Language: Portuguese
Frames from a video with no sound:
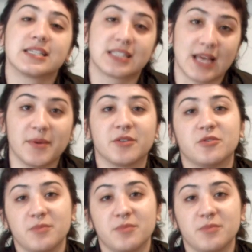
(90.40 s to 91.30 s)
Sábado,
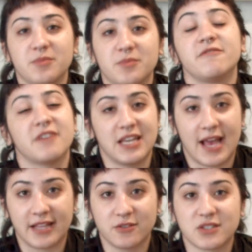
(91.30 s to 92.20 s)
domingos e
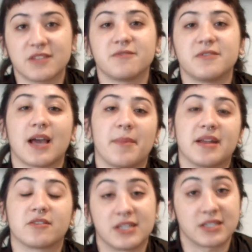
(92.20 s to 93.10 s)
feriados fica
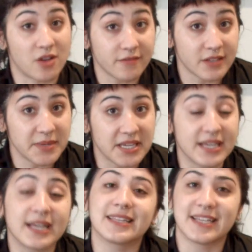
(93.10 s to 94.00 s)
aberto das 9 da
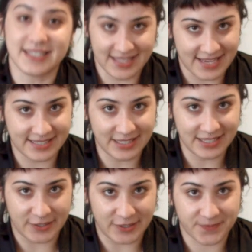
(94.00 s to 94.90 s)
manhã até as 10 da
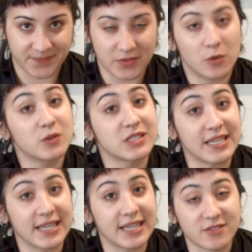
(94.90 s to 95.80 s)
noite. Os
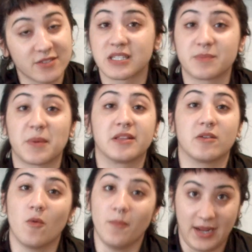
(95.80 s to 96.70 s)
ingressos vocês podem
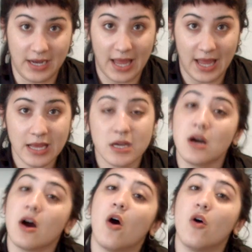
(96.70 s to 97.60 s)
comprar lá
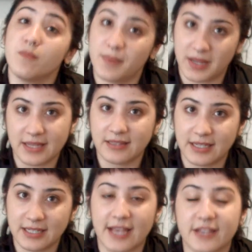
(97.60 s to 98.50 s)
ou pela
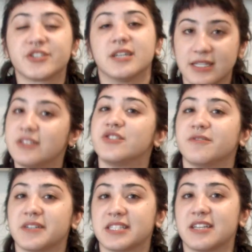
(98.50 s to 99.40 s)
internet antes de
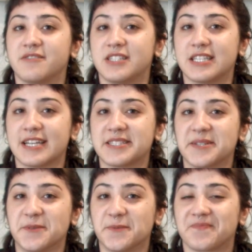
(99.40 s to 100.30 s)
fazer a visitação.